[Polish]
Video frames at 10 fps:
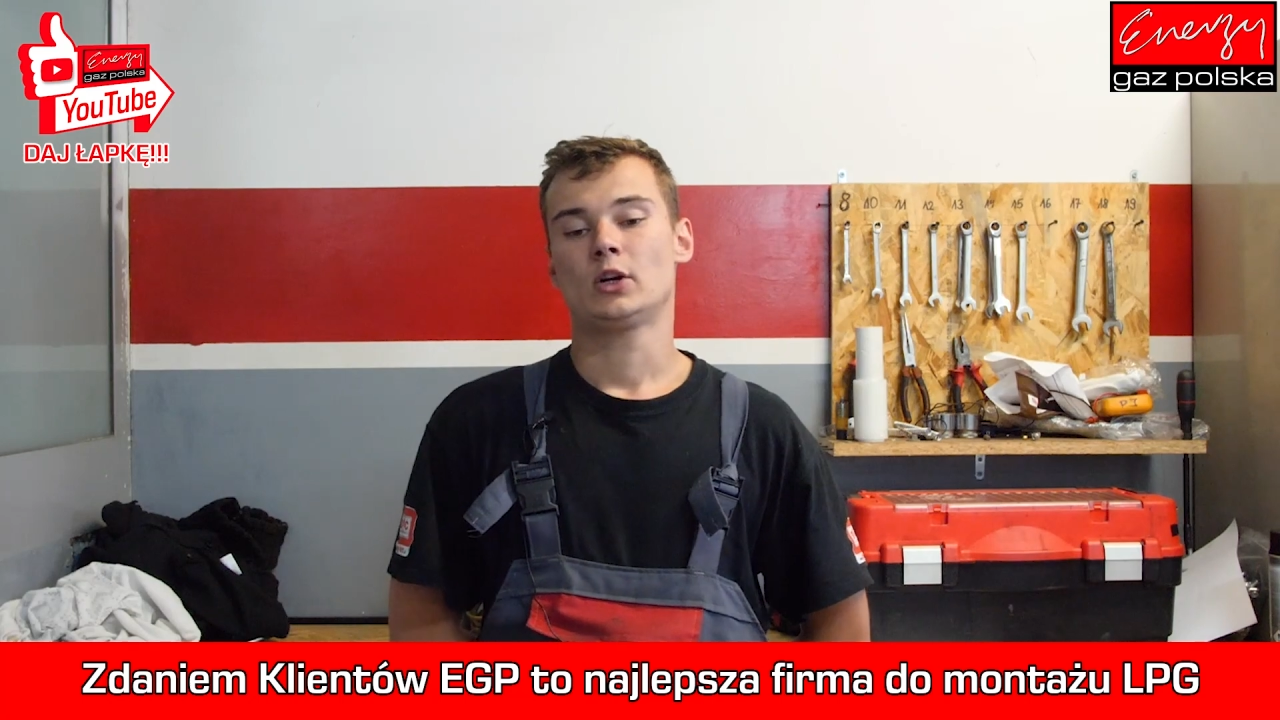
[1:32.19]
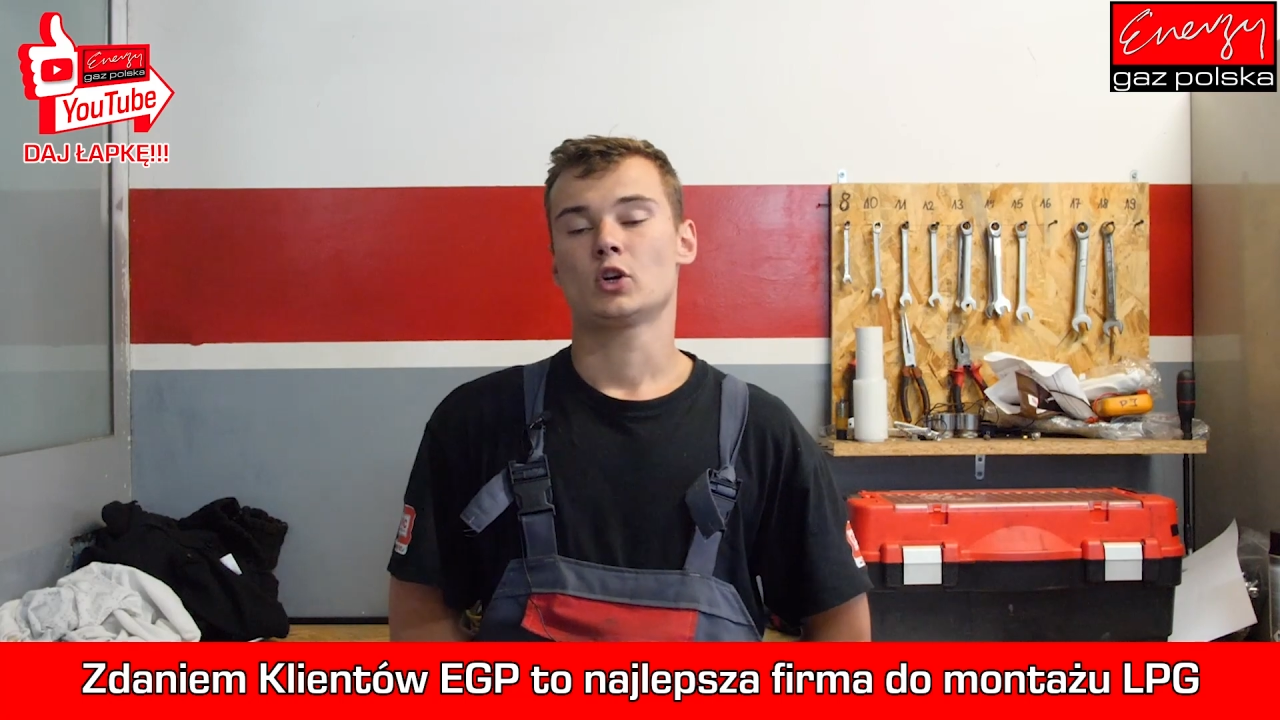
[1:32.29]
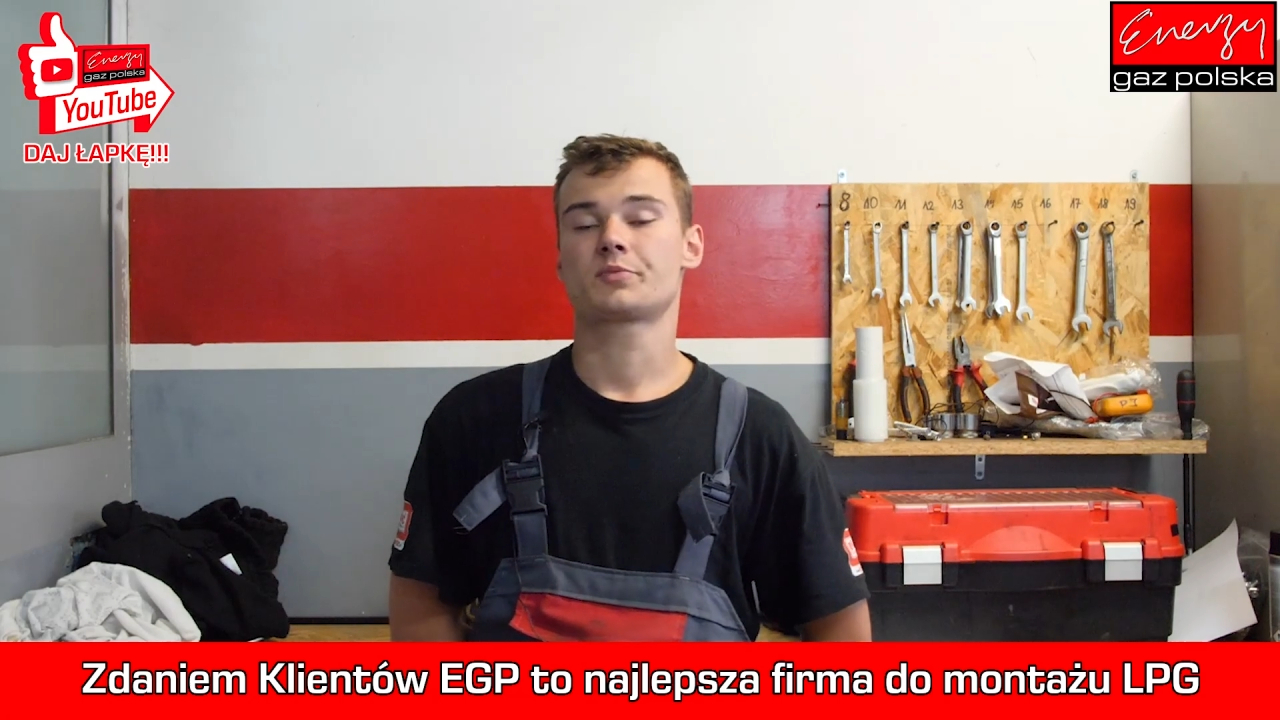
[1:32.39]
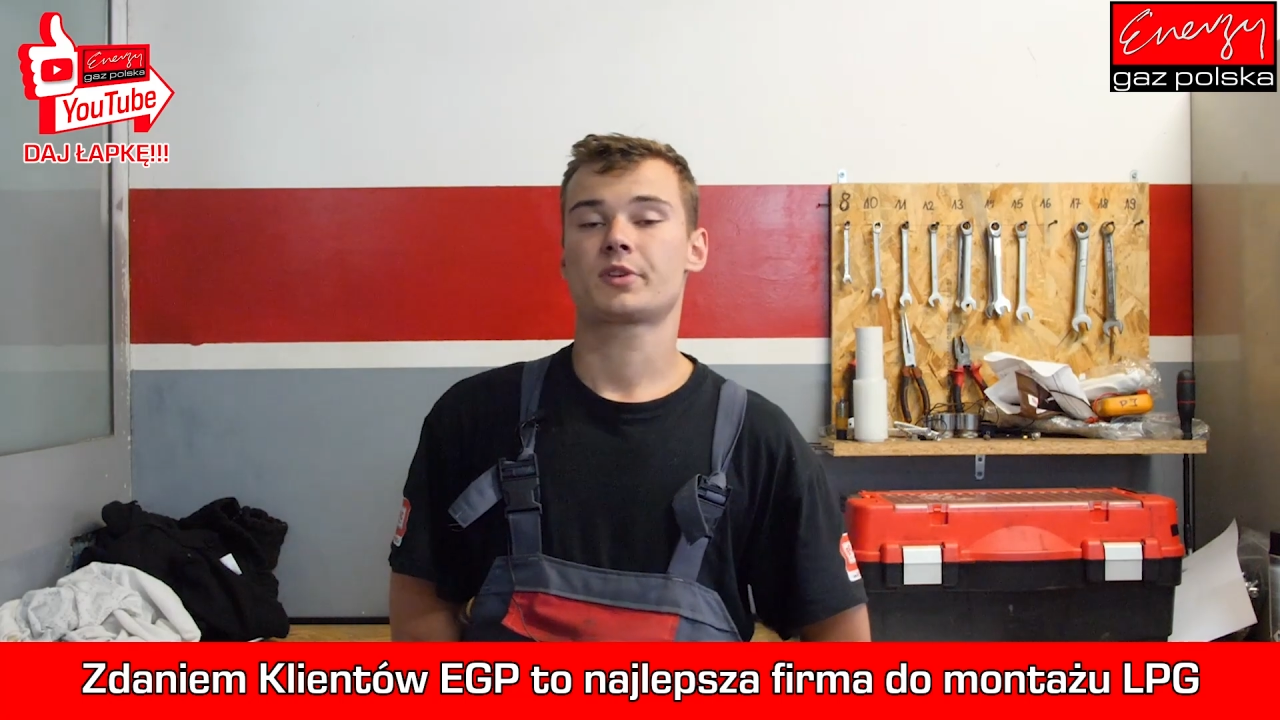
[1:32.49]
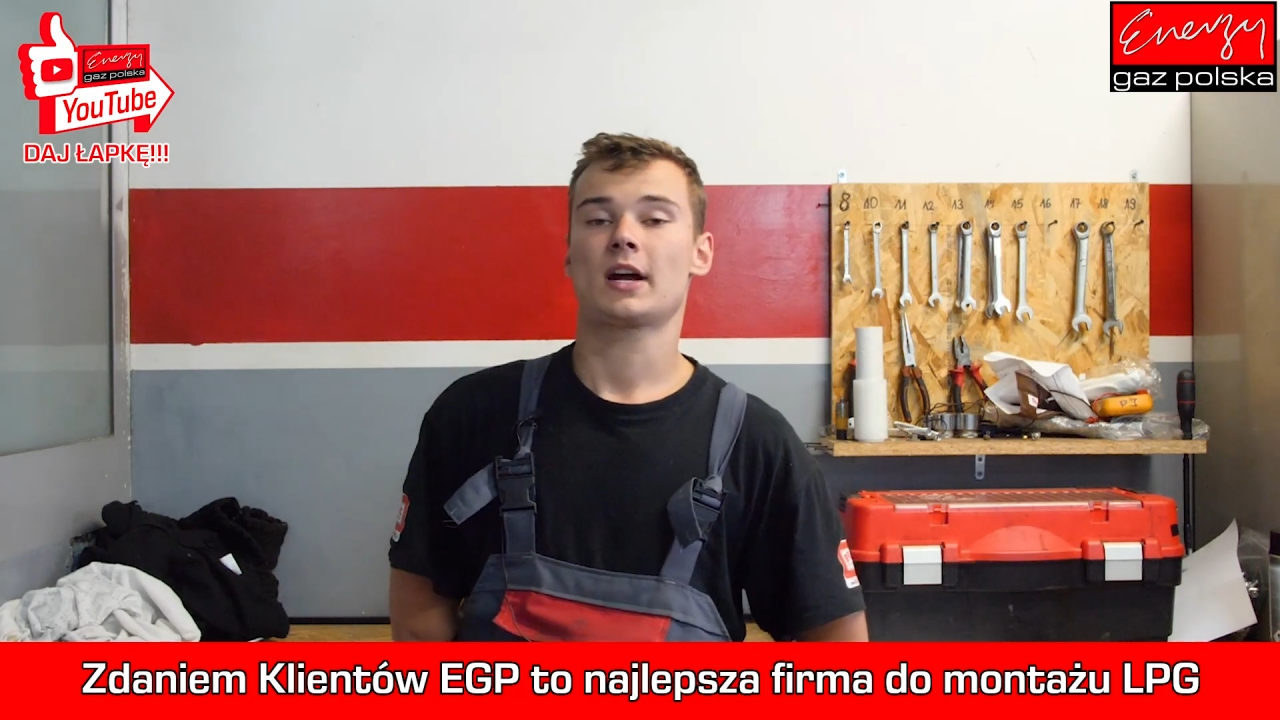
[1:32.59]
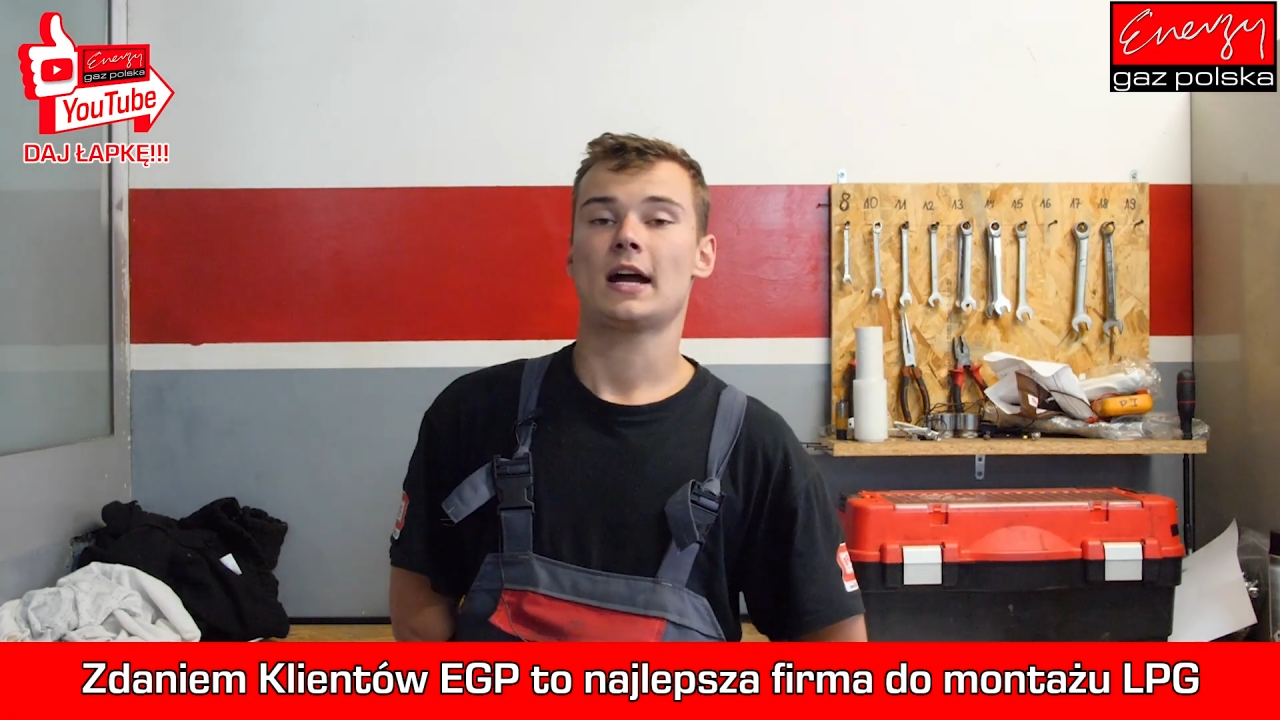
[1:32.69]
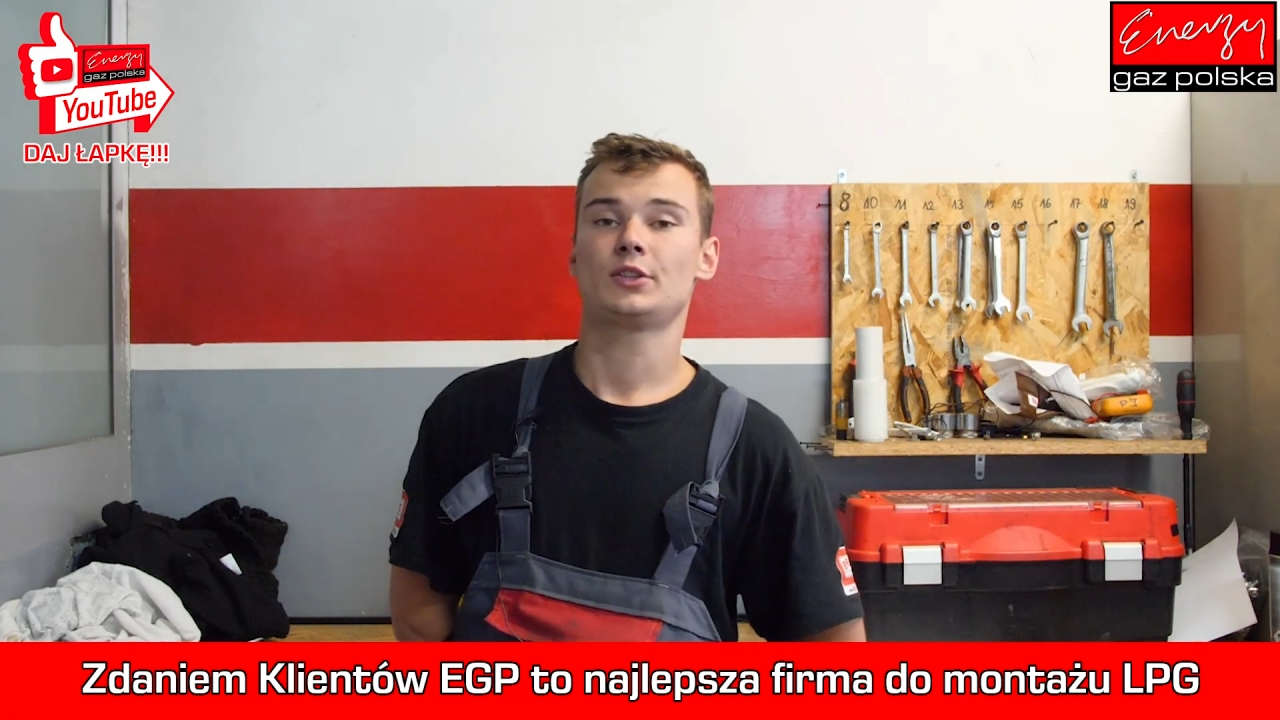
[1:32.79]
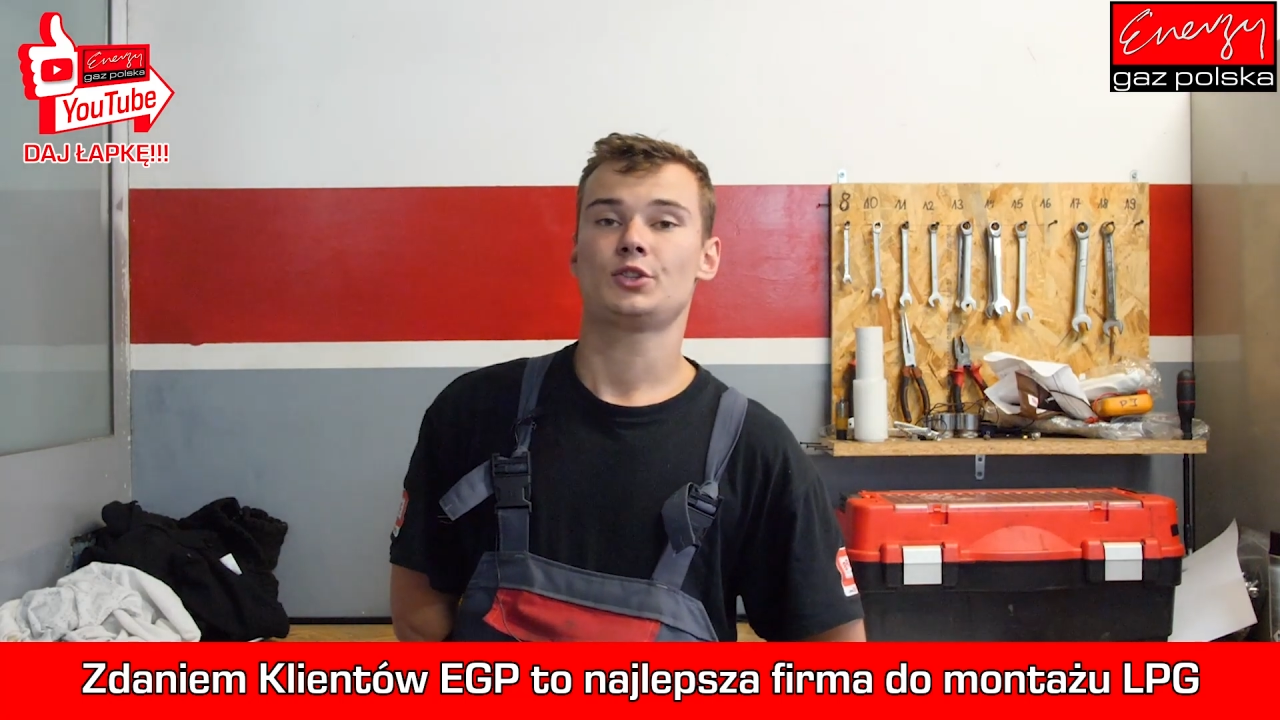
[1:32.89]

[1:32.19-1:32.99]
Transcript: koszt przejechania